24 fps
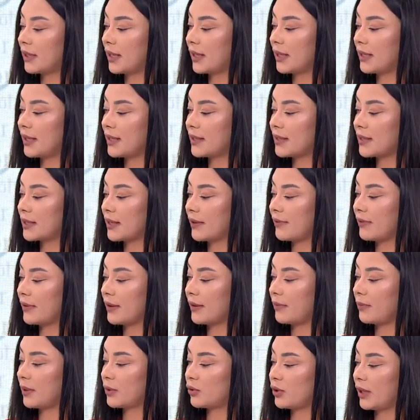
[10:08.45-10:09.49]
Karadeniz
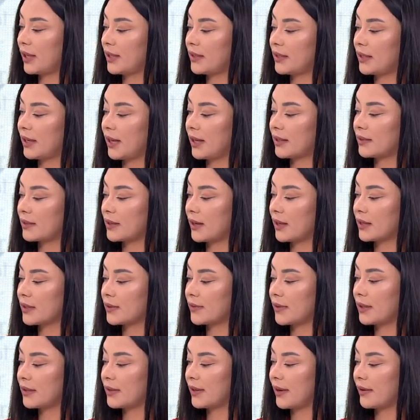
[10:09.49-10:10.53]
devi Bada NDI
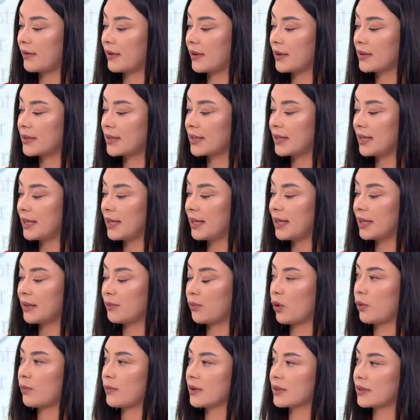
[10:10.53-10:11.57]
transferinin devre arasının
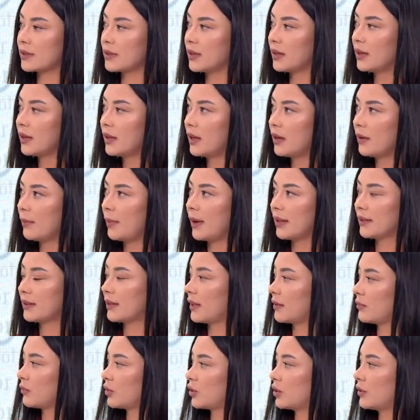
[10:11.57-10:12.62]
ilk bombasını
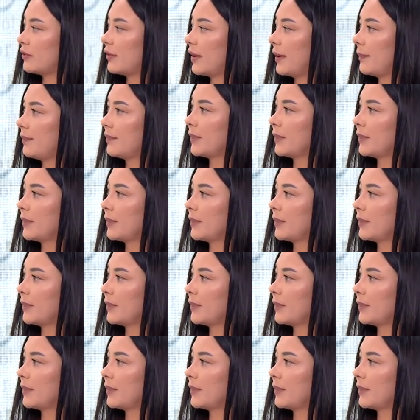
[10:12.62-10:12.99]
patlatmıştı